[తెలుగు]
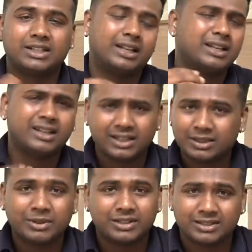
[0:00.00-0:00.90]
నేను నేను అంత
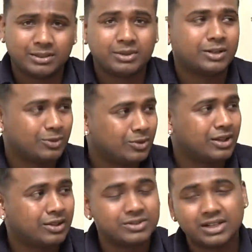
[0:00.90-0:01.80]
పెద్ద సెలబ్రిటీని కూడా
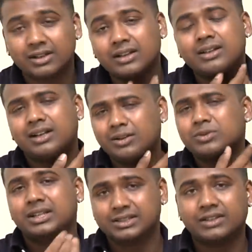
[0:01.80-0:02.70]
కాదు జనరల్లీ అంటే
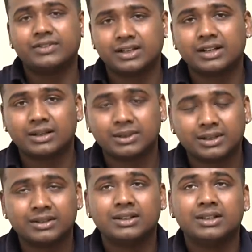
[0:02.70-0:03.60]
తెలిసిన ఫిగర్ కాబట్టి
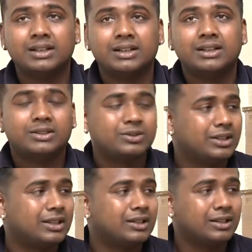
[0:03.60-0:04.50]
సో
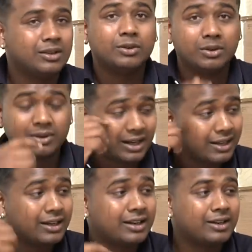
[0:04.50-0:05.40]
ఇట్లా ఈ
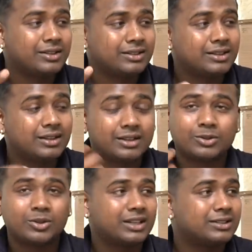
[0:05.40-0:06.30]
డ్రంక్ అండ్ డ్రైవ్ అనేసరికి ఇట్లా
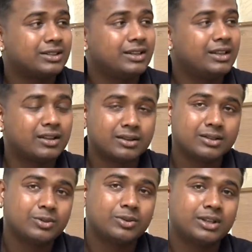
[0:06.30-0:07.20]
దొరికేసరికి
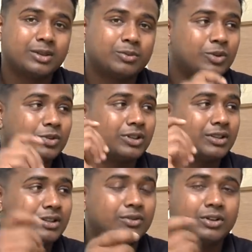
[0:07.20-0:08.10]
అందరు ఉండలేని పోలీసు
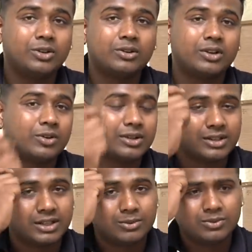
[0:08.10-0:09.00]
వాళ్ళందరూ వీడియోలు రికార్డ్
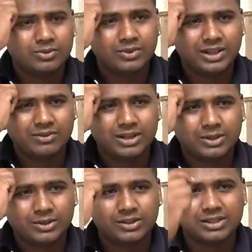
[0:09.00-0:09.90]
చేయడం నేను
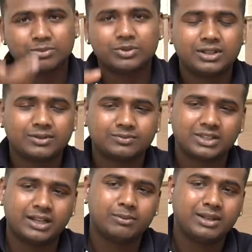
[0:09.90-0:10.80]
వాళ్ళతో చెప్తున్నా
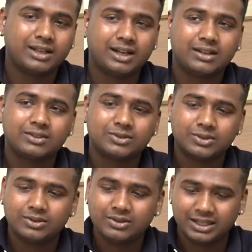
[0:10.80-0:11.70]
అన్న మీరు కార్
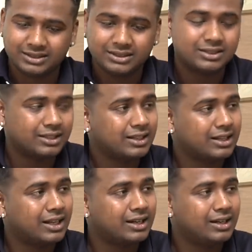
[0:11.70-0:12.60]
తీసుకున్నారు లైసెన్స్ ఇచ్చిన
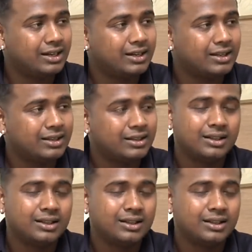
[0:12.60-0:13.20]
దాకా ఆగండి అంటే